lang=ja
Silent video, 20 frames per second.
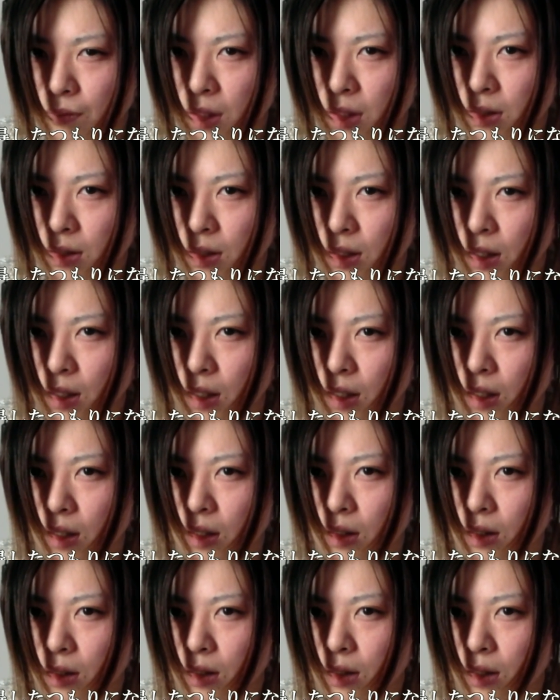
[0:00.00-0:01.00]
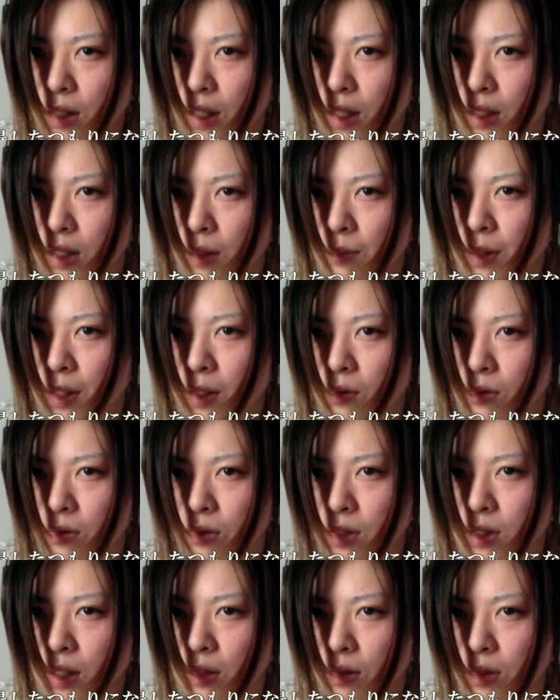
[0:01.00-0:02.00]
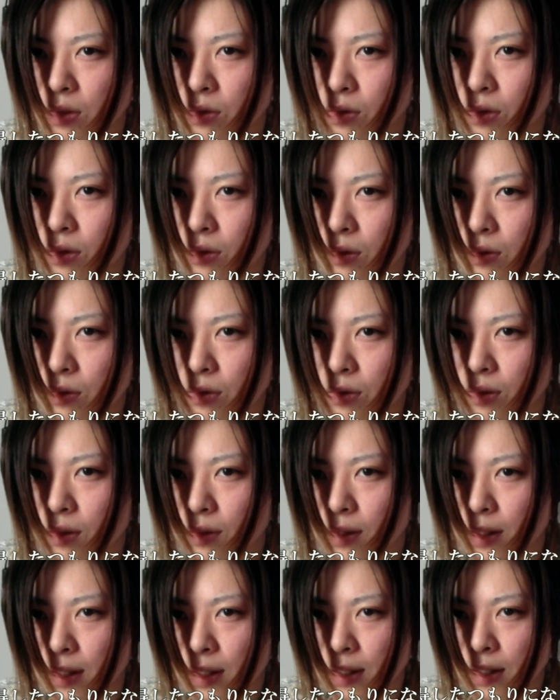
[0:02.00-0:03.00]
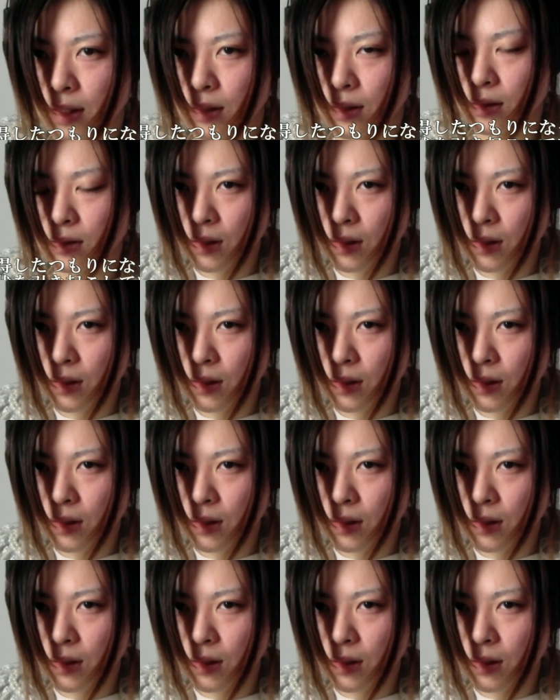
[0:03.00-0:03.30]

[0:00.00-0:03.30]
別に、誰が舐めたことしたとかそういうことではない。